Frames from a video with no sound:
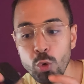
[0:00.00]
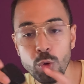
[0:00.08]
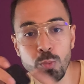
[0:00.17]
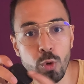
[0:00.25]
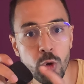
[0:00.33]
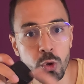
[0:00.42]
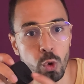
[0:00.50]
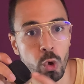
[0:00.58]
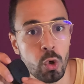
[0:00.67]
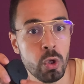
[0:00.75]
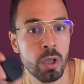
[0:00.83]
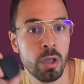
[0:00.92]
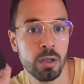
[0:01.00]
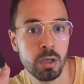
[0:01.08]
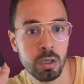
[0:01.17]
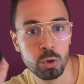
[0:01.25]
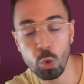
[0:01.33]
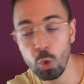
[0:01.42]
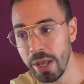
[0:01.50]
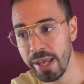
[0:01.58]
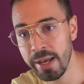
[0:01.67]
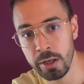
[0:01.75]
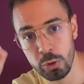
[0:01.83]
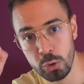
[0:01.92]
de boulot sur le euh, trou True
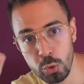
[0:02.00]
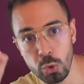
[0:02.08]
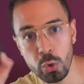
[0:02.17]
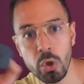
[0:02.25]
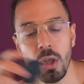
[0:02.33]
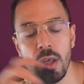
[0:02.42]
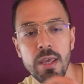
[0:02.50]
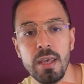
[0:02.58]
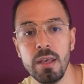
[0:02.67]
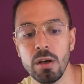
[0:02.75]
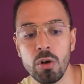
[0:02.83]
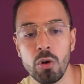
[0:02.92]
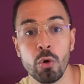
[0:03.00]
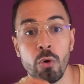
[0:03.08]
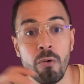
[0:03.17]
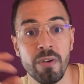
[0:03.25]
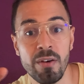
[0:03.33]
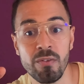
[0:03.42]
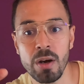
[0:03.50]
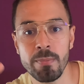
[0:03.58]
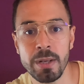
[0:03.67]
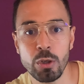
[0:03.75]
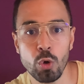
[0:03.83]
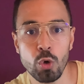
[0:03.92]
R2 et on, va avoir
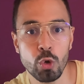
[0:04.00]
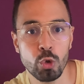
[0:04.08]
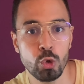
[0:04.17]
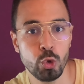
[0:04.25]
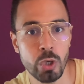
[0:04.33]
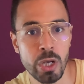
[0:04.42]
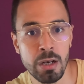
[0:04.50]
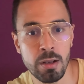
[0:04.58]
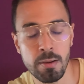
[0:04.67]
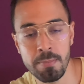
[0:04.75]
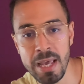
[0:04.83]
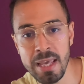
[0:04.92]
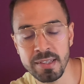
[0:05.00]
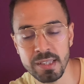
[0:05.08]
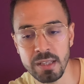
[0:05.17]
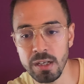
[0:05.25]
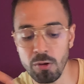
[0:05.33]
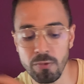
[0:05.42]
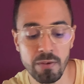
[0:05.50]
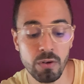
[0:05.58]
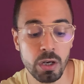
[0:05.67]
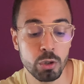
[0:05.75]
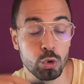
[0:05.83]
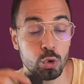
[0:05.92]
maintenant le dual mic, c'est-à-dire qu'on va
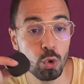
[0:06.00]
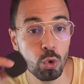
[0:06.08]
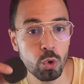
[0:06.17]
avoir deux